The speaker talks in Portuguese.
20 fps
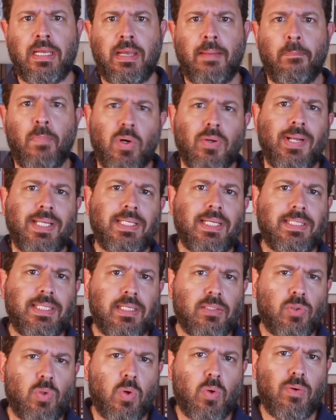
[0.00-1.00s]
Moro ainda
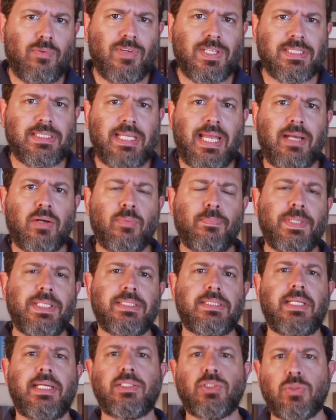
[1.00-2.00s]
tentou conversar com o
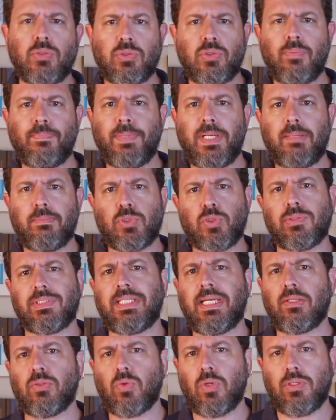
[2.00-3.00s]
presidente do Supremo,
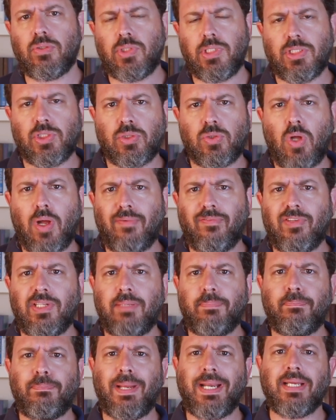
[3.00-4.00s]
José Antônio Dias Toffoli,
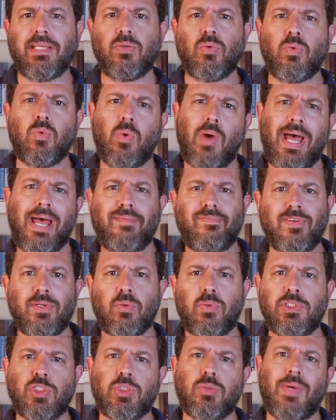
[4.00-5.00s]
para que o COAF
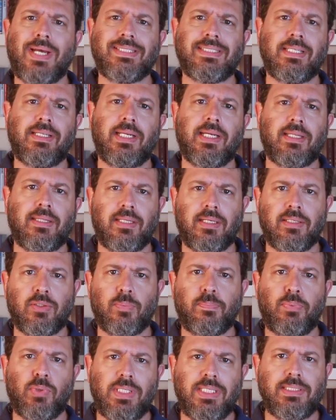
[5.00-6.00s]
continuasse alertando
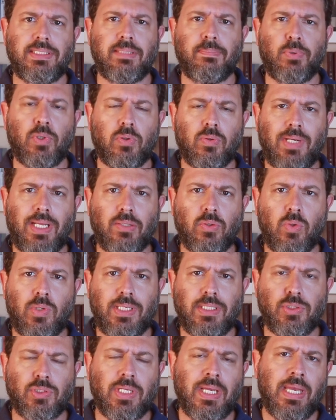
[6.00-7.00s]
polícia e
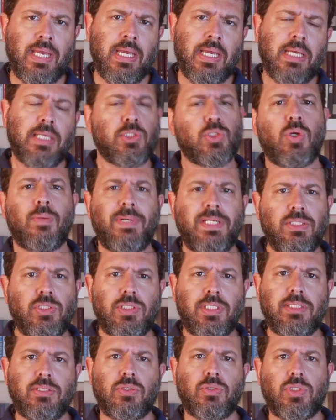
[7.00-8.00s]
procuradores sobre
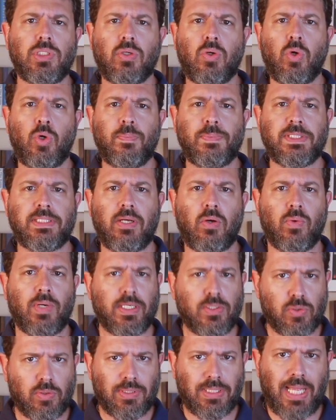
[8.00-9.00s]
indícios de corrupção.
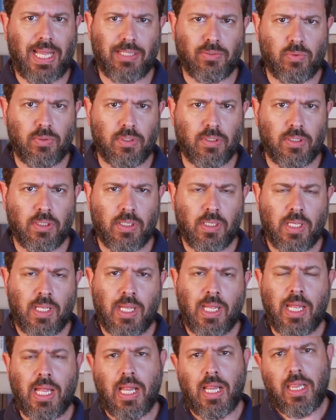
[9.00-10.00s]
Resultado?
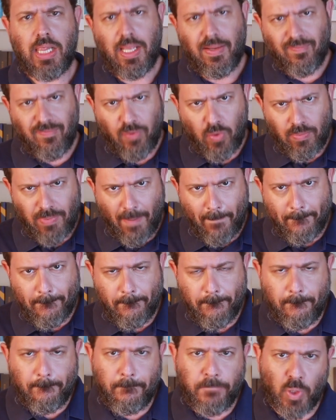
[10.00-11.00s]
Levou uma
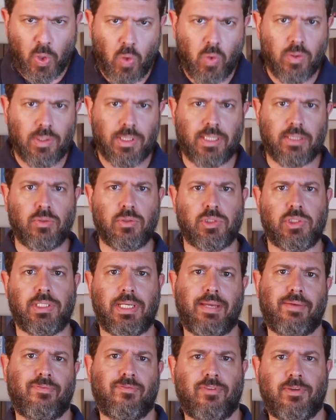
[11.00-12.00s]
bronca do
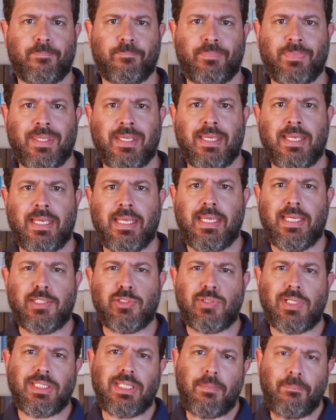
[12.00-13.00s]
chefe.
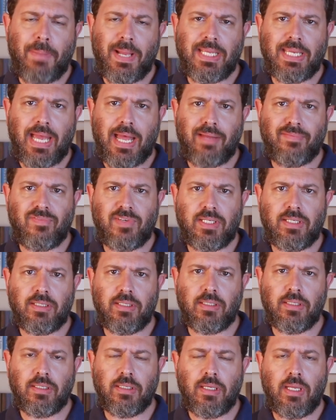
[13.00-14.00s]
Isso atrapalhava
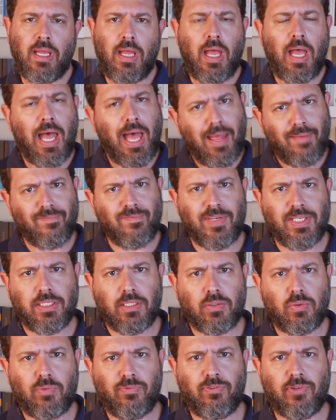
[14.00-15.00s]
a
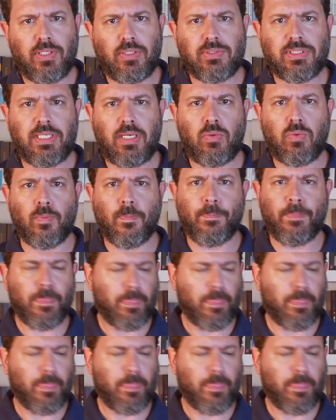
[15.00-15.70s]
vida do filho 01.